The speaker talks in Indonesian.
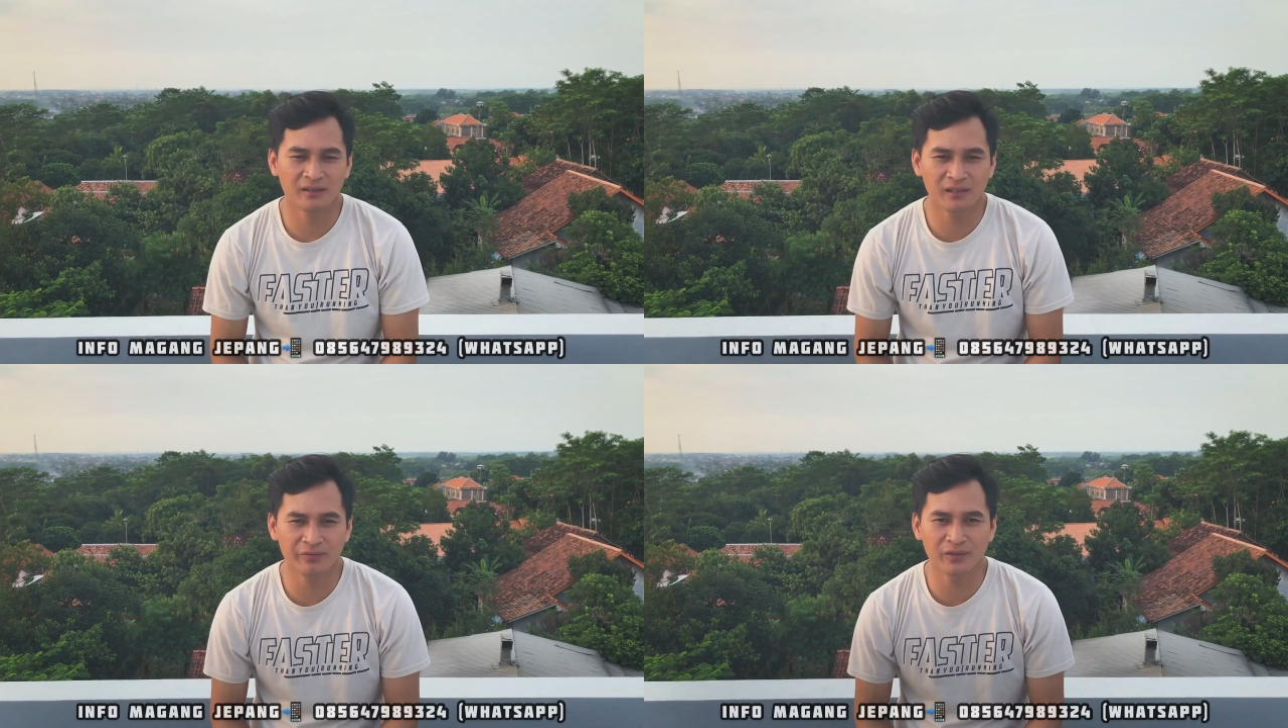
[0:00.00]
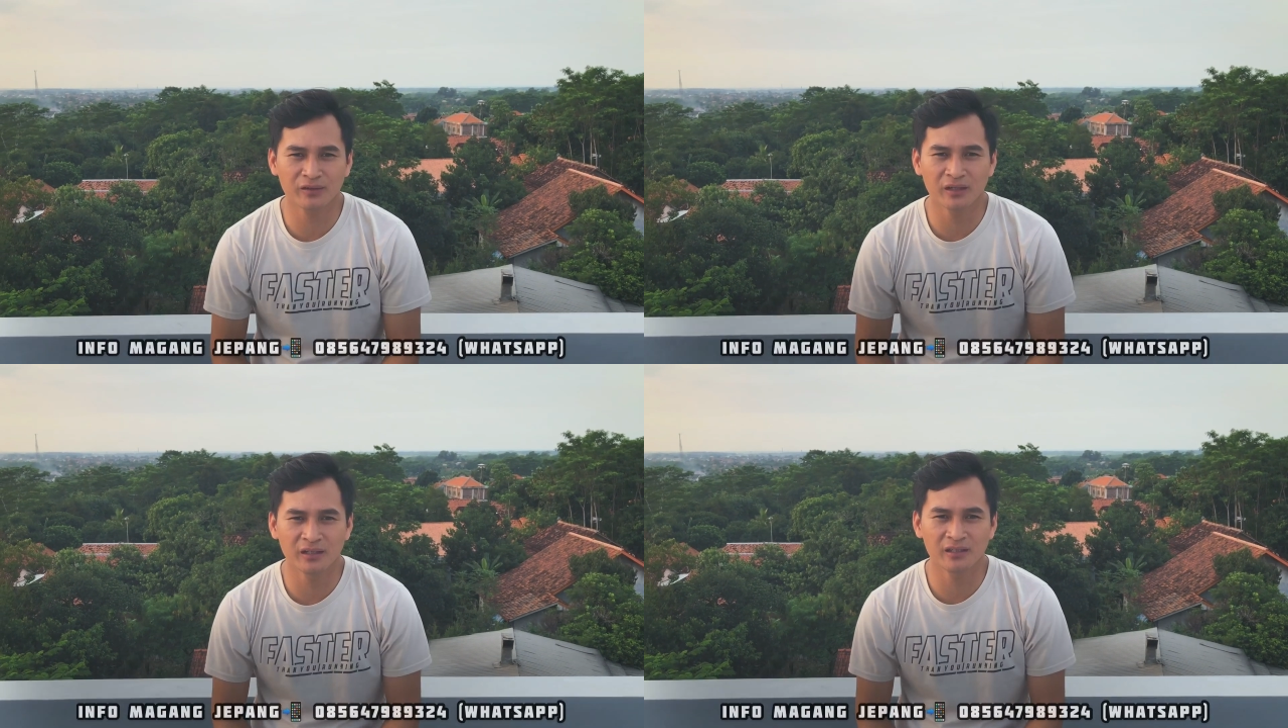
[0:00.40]
Di video
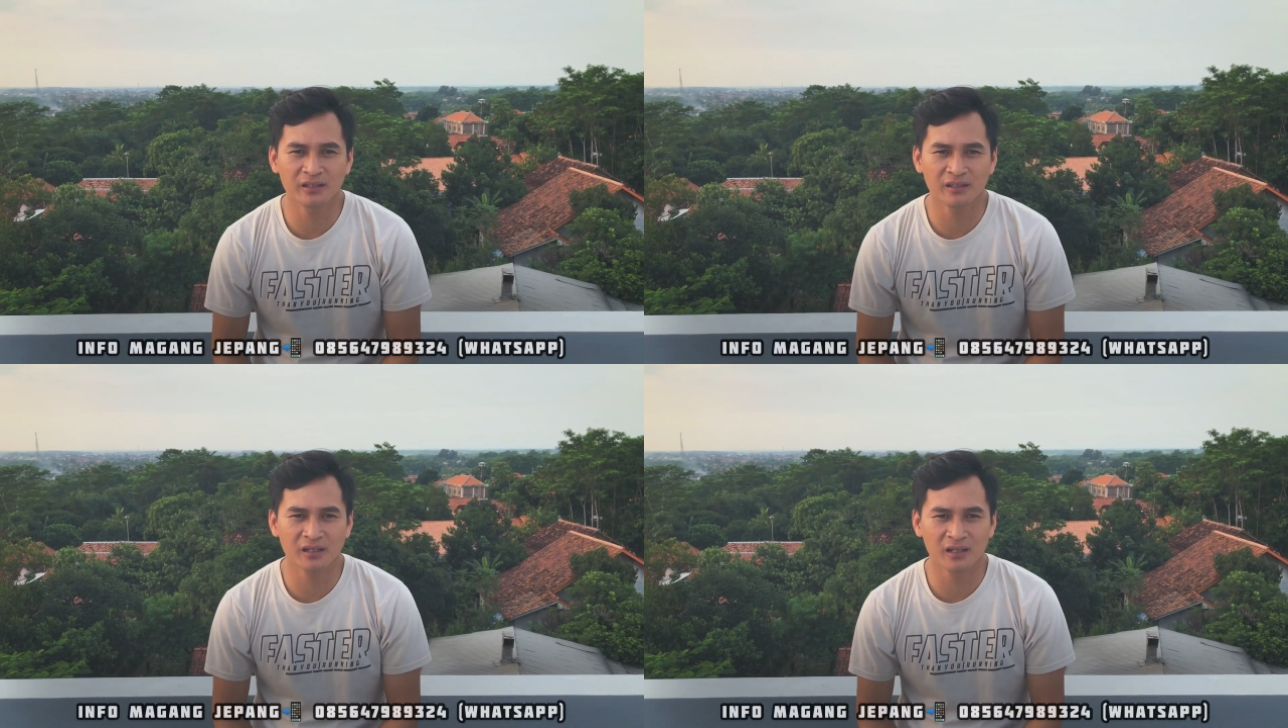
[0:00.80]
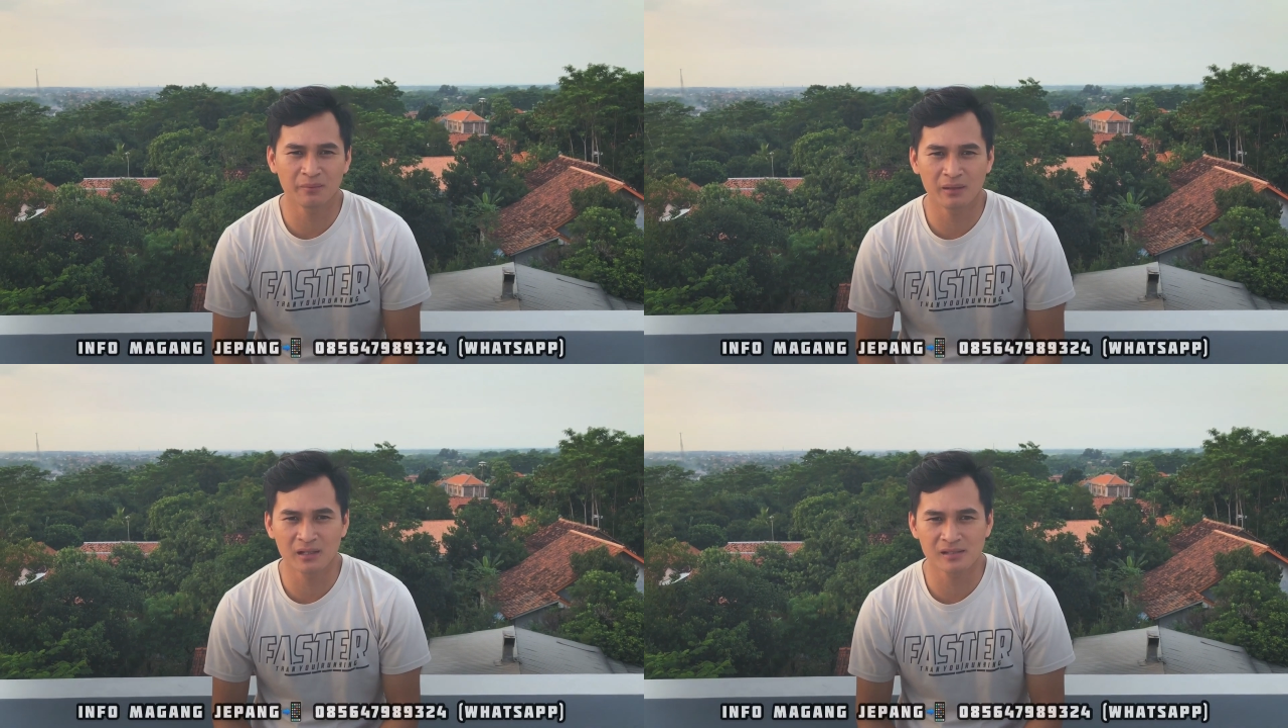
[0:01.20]
kali ini kita akan
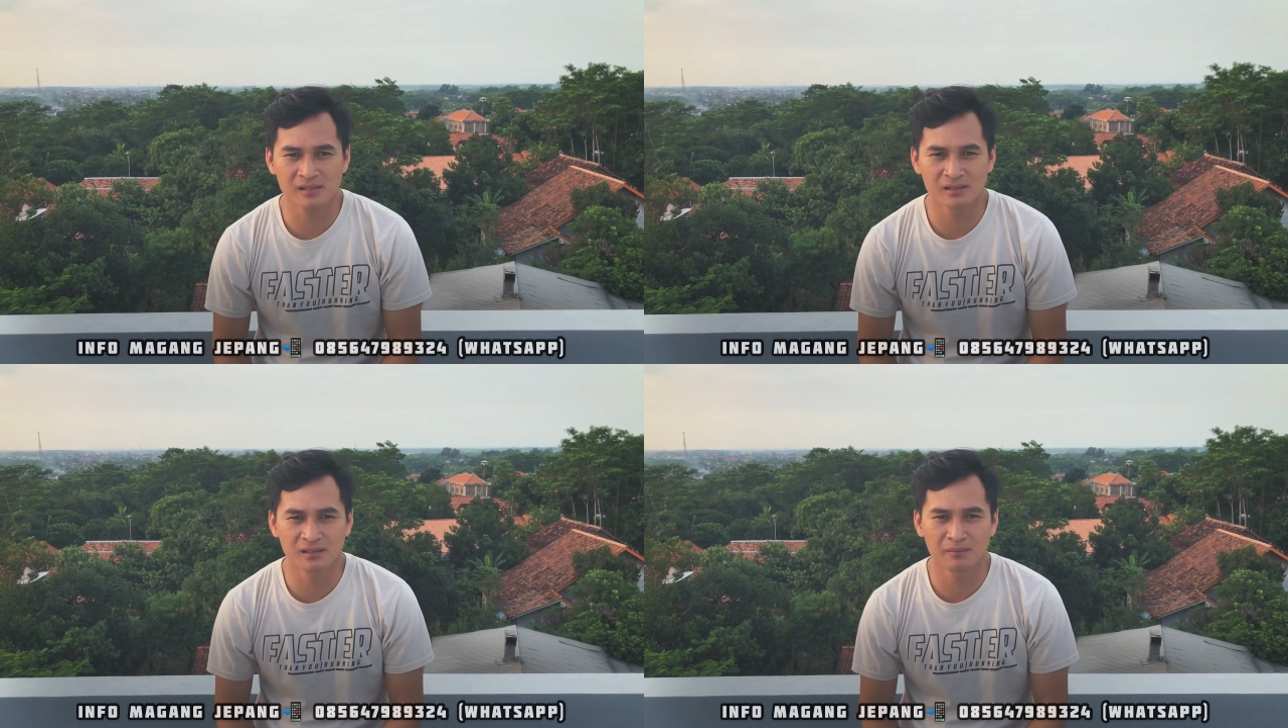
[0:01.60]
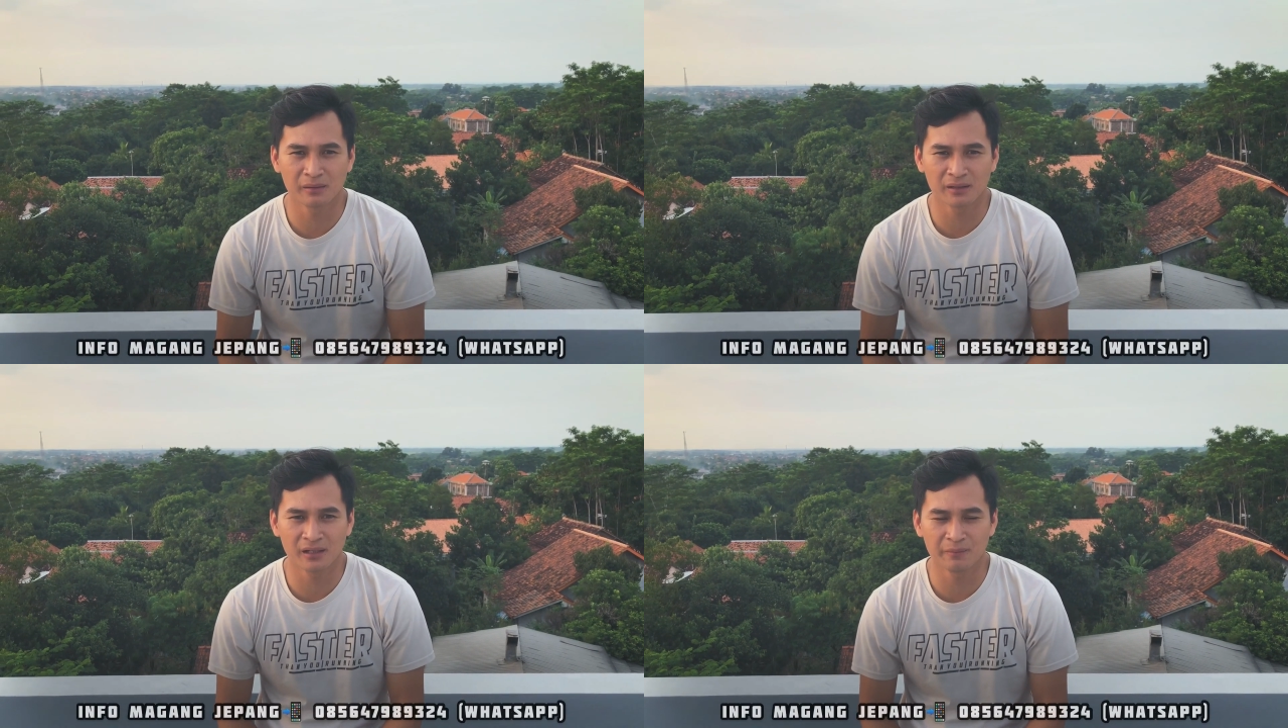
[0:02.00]
bahas uh,
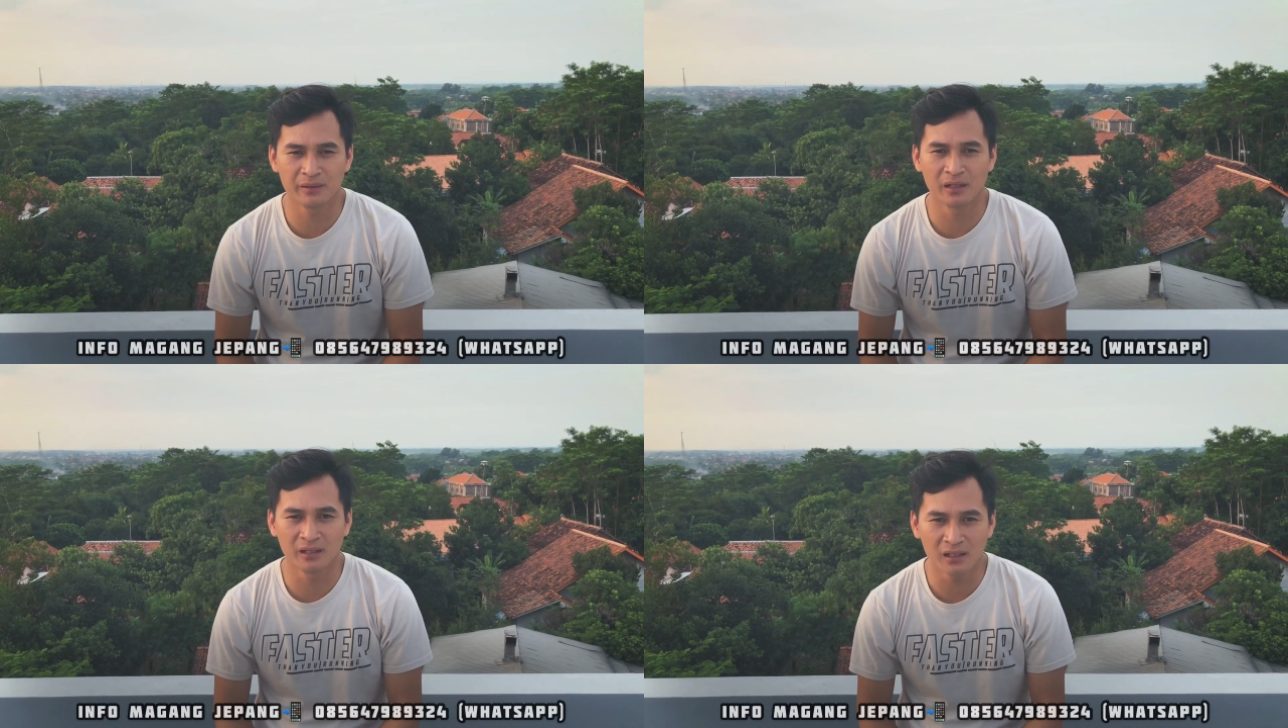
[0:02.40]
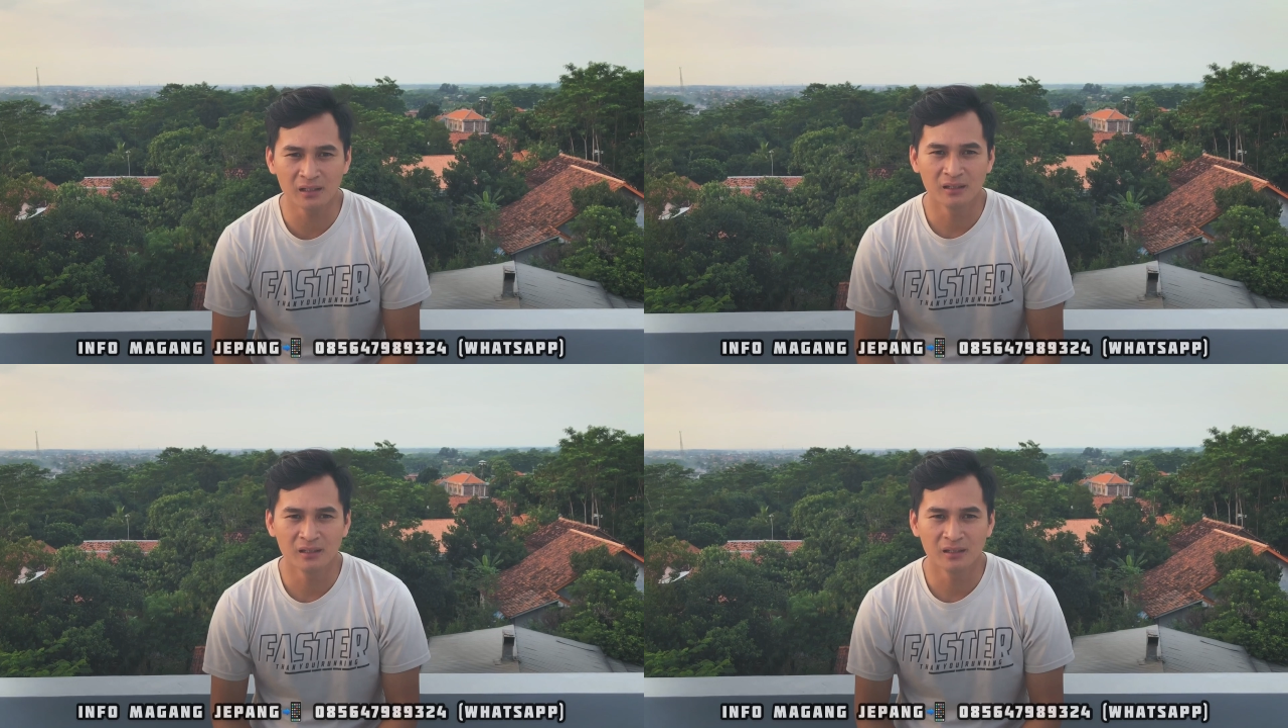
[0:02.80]
mengenai biaya